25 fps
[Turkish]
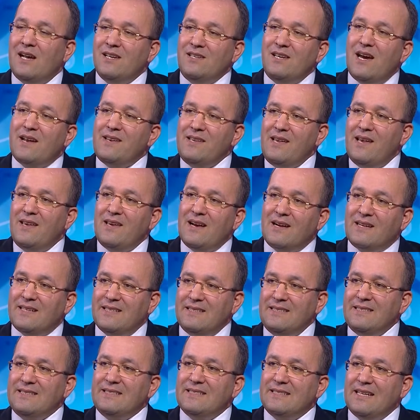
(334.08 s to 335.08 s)
yarıya
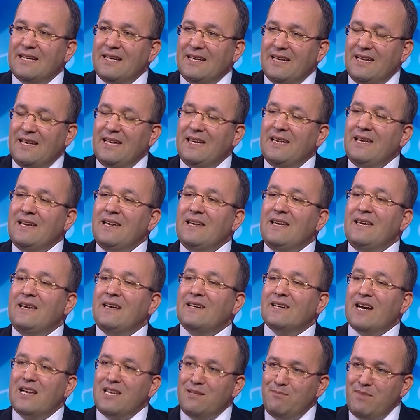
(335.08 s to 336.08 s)
yakını e,
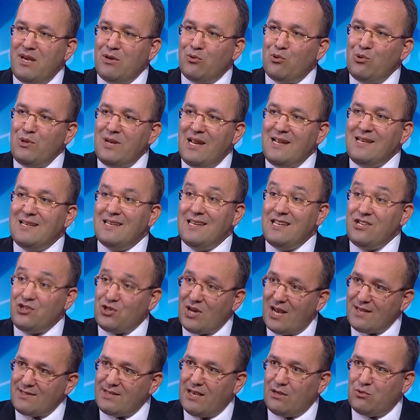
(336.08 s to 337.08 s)
gayrimenkulle ilgili,
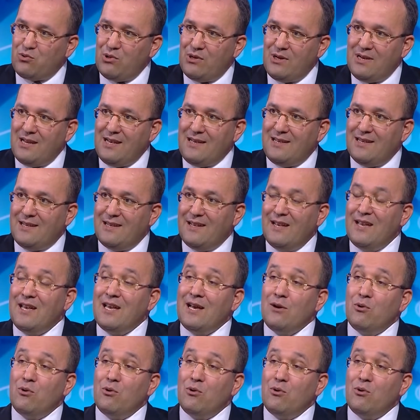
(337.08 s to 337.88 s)
inşaat sektörüyle ilgili